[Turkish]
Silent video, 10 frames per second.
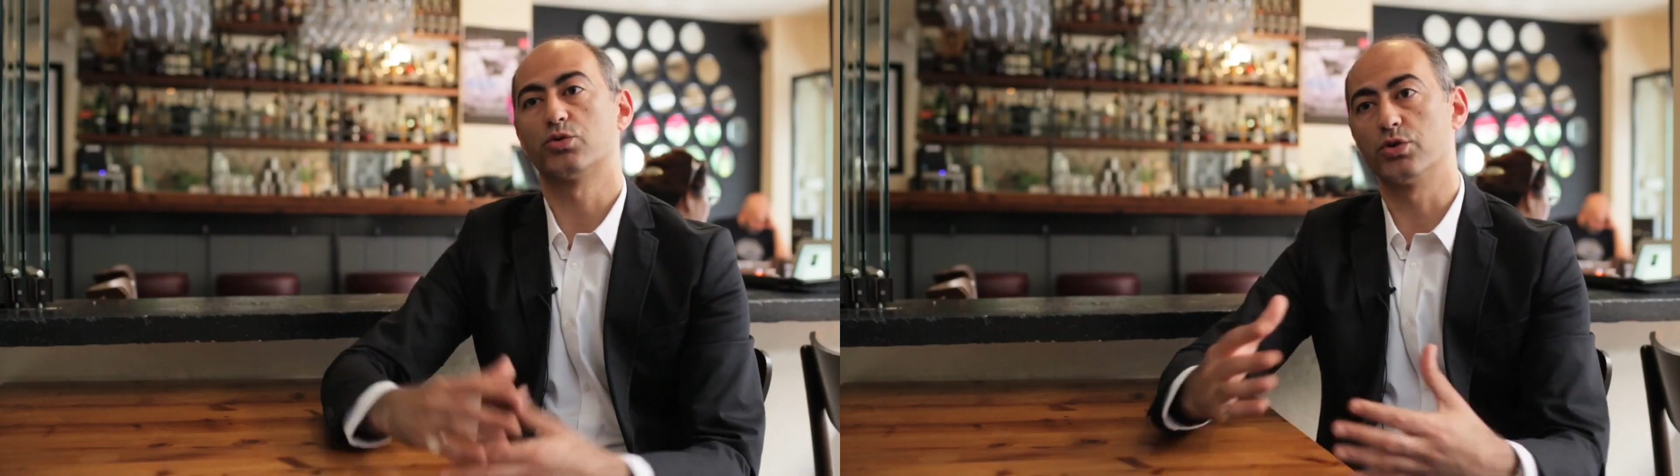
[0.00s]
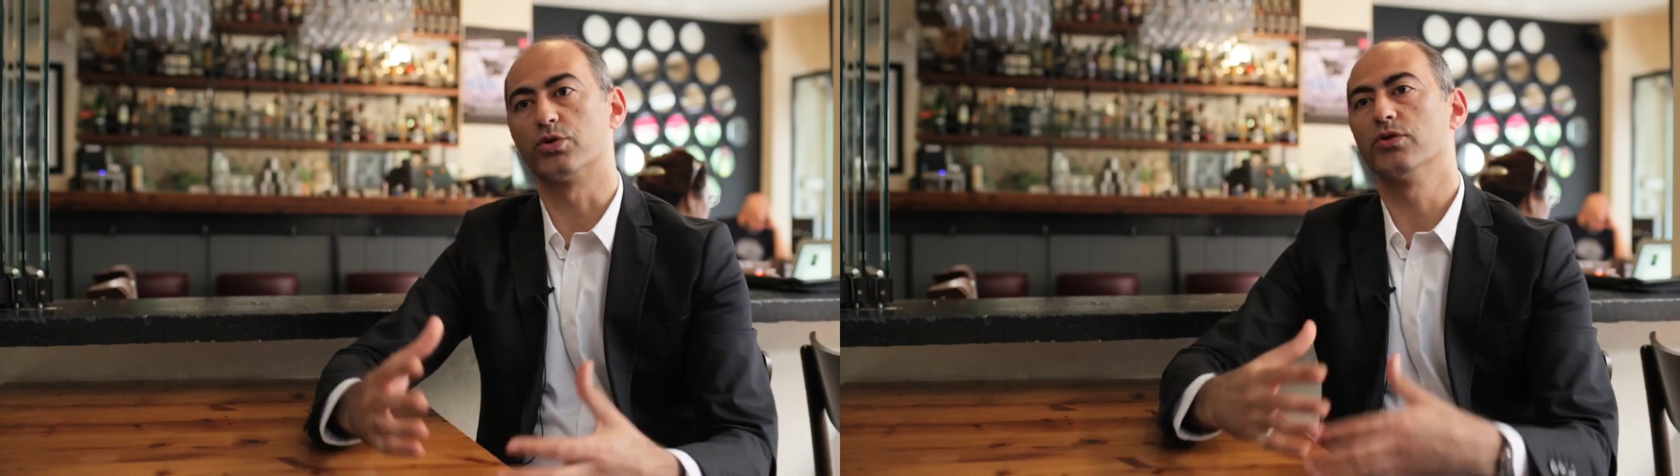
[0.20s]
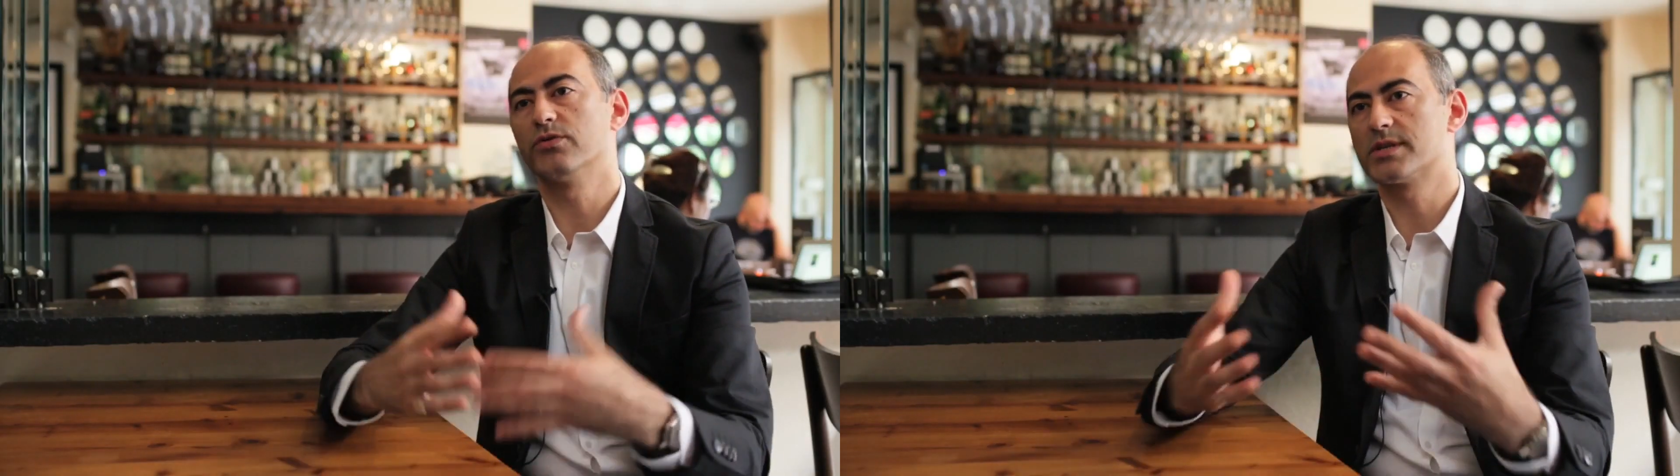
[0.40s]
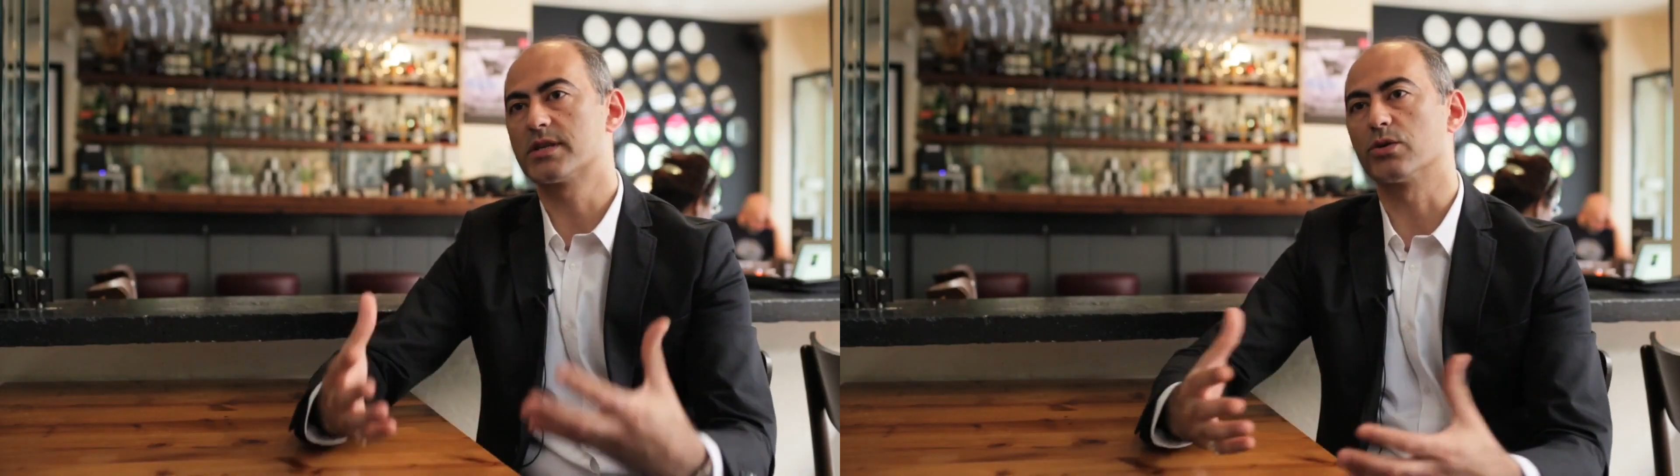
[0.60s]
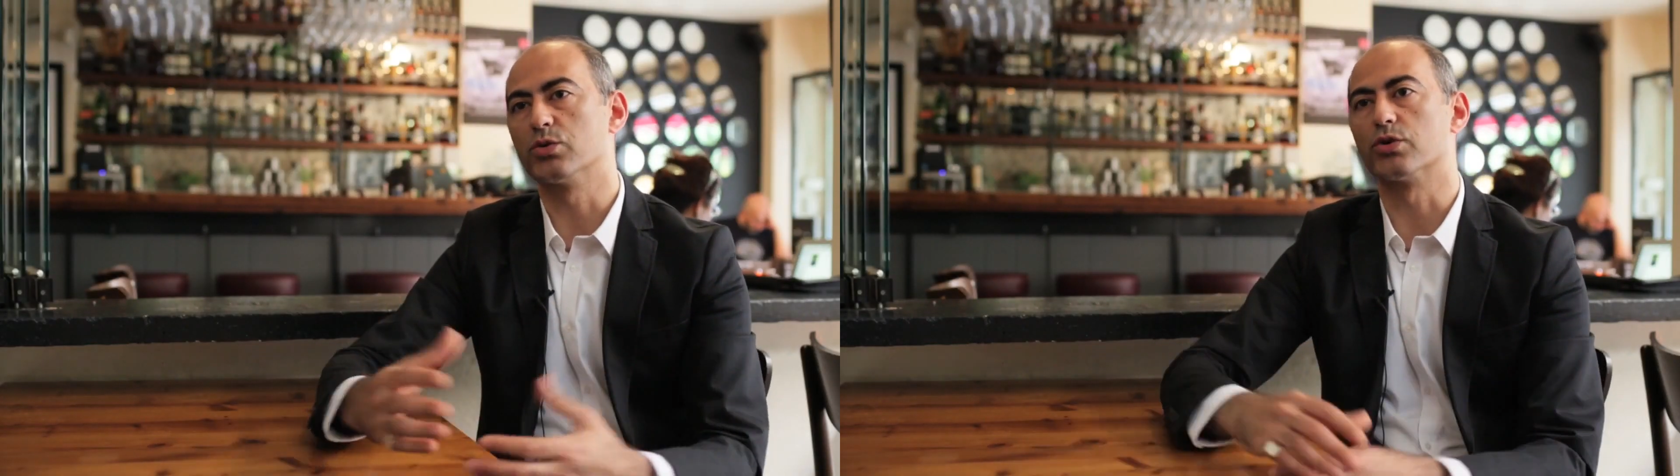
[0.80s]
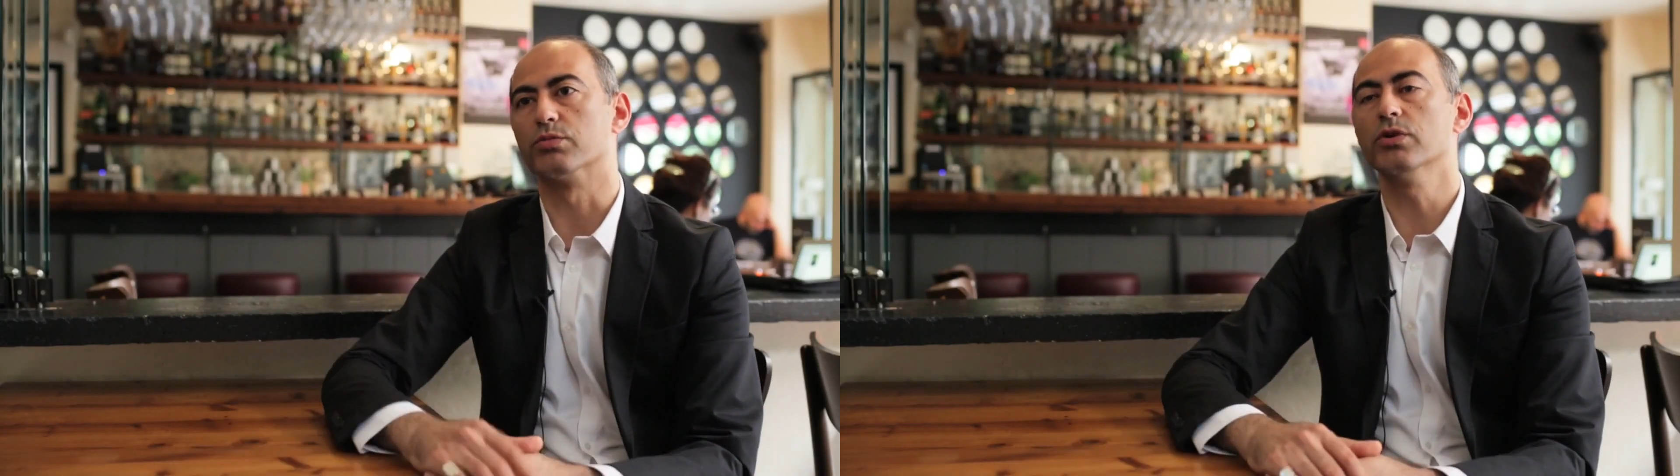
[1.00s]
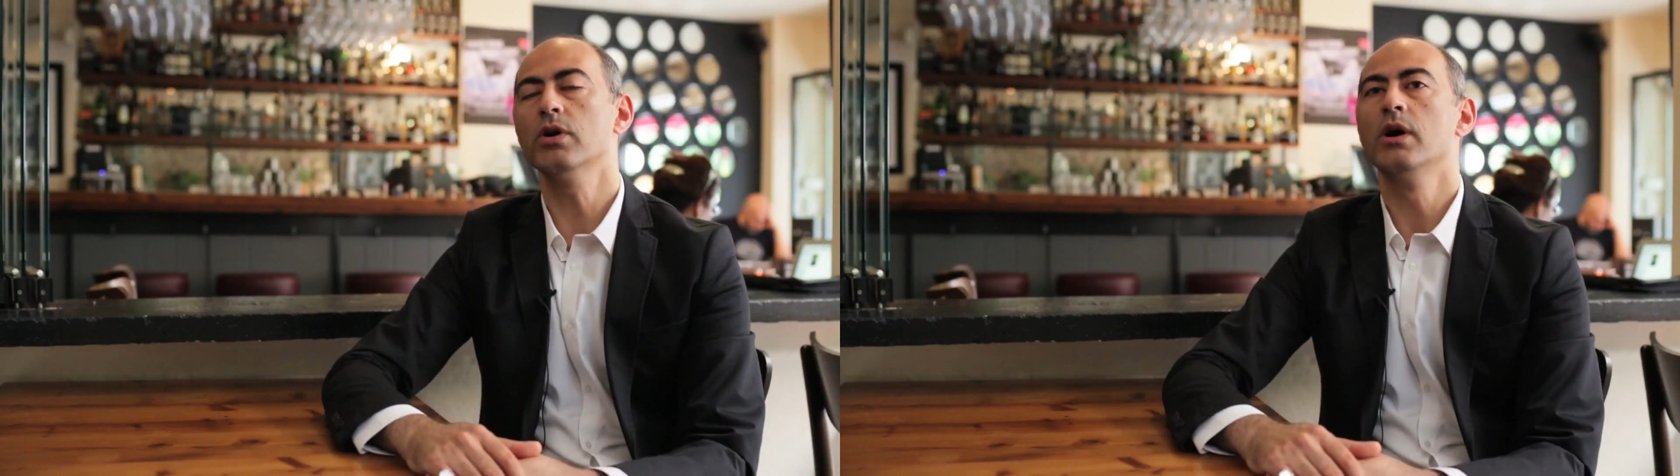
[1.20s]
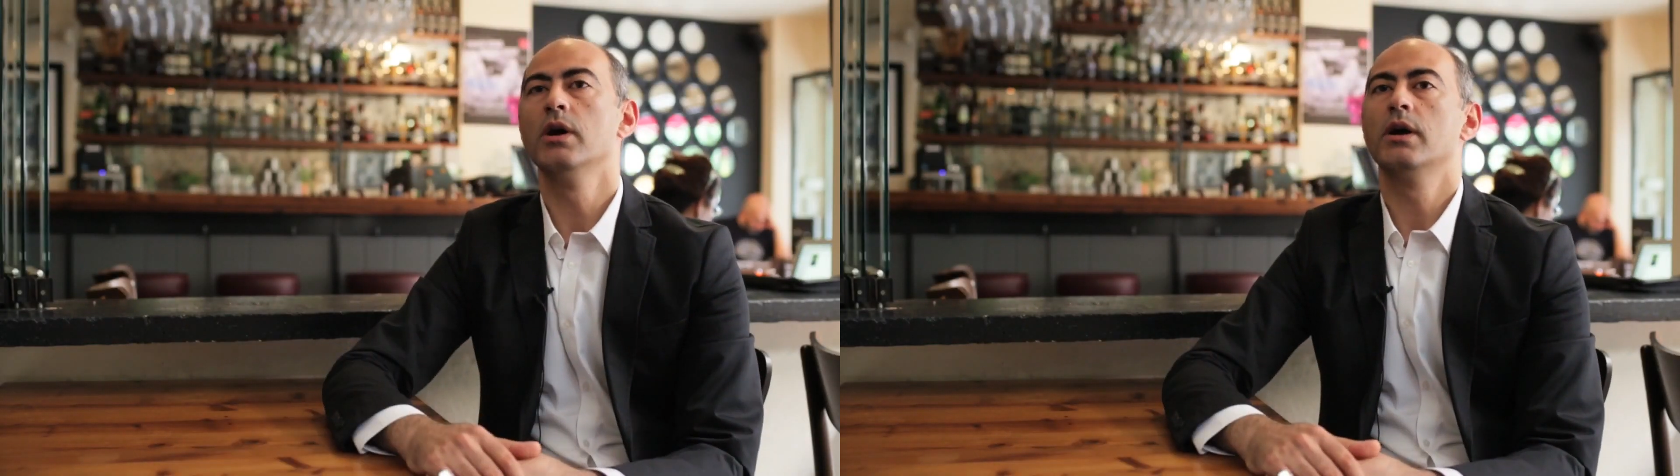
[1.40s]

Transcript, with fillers: türü, viski grubu.